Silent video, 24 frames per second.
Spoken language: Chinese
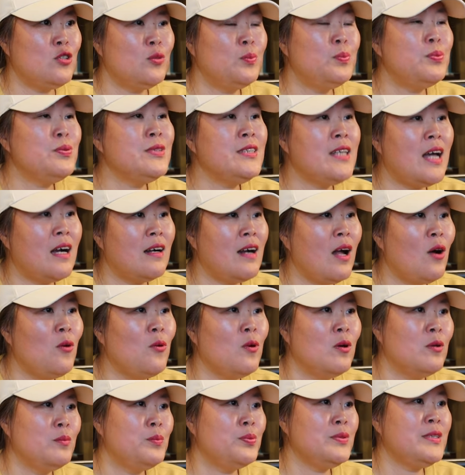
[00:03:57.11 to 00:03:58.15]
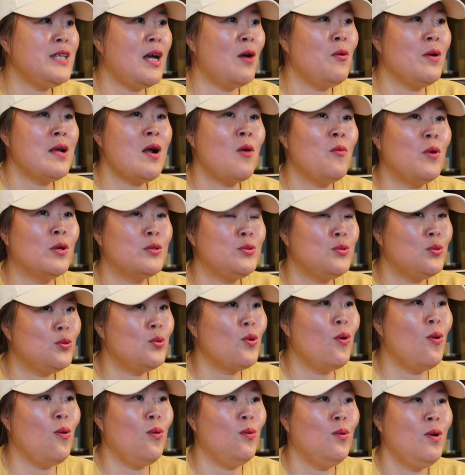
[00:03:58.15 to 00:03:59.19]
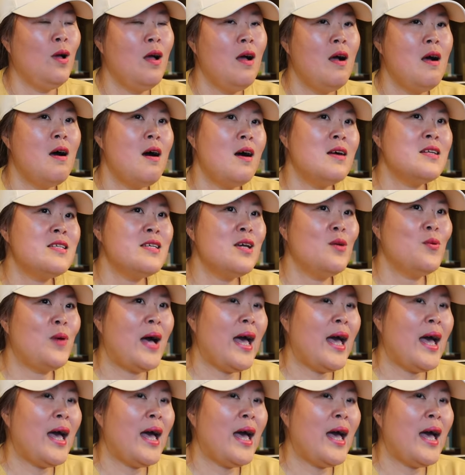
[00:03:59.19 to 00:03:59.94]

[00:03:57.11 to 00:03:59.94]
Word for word: 就不想让我不想让我去动。而且